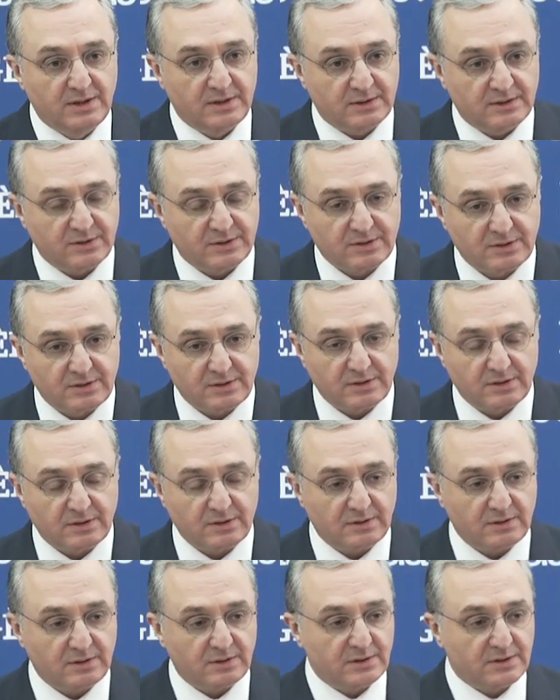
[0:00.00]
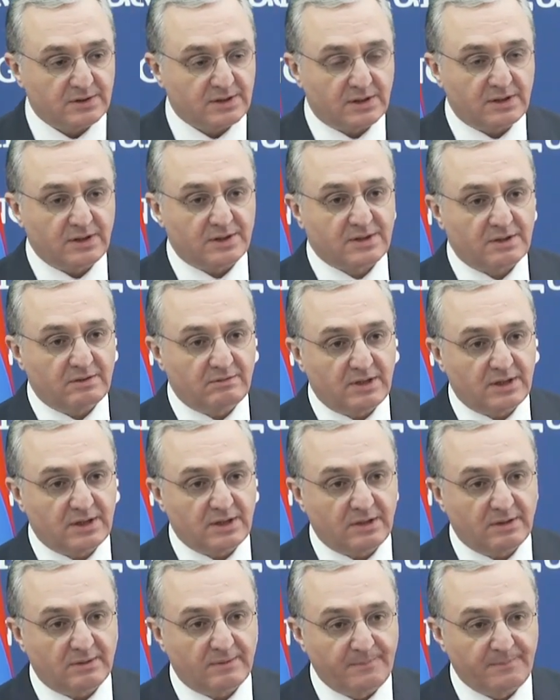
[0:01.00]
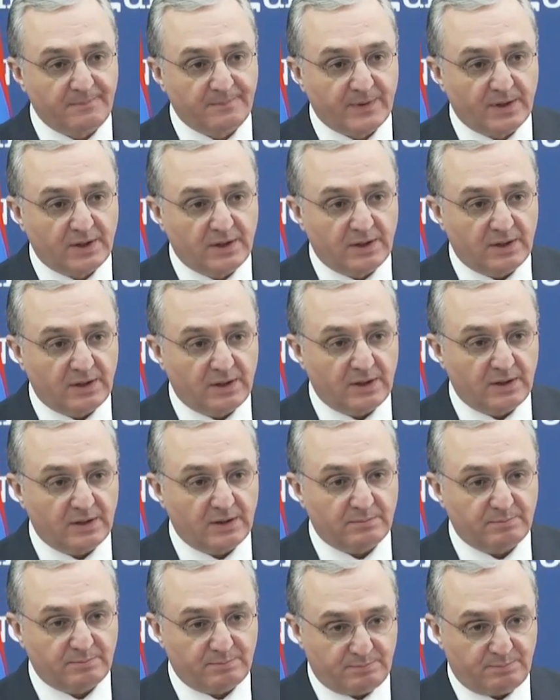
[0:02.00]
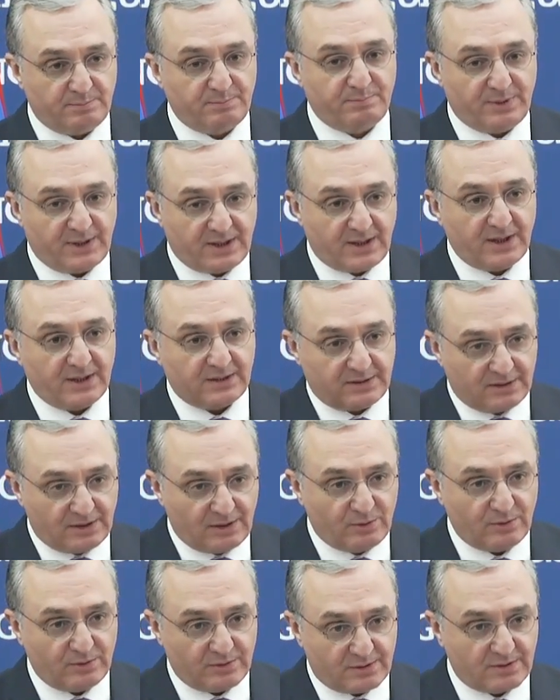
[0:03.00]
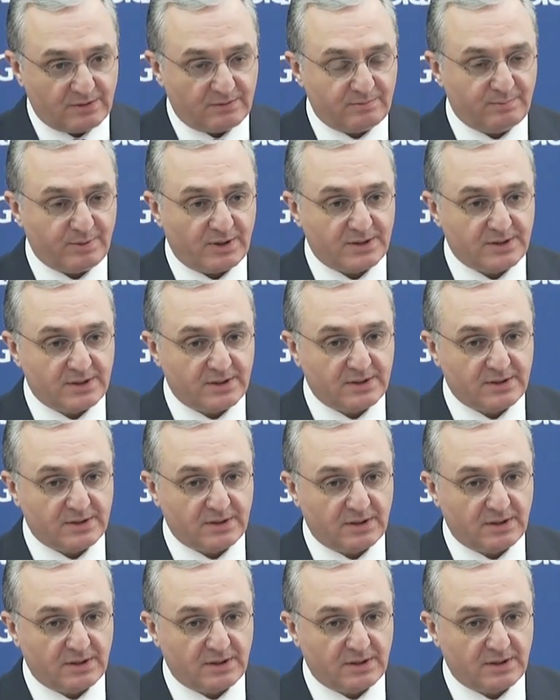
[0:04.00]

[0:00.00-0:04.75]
значит, согласований. Пока это находится в процессе,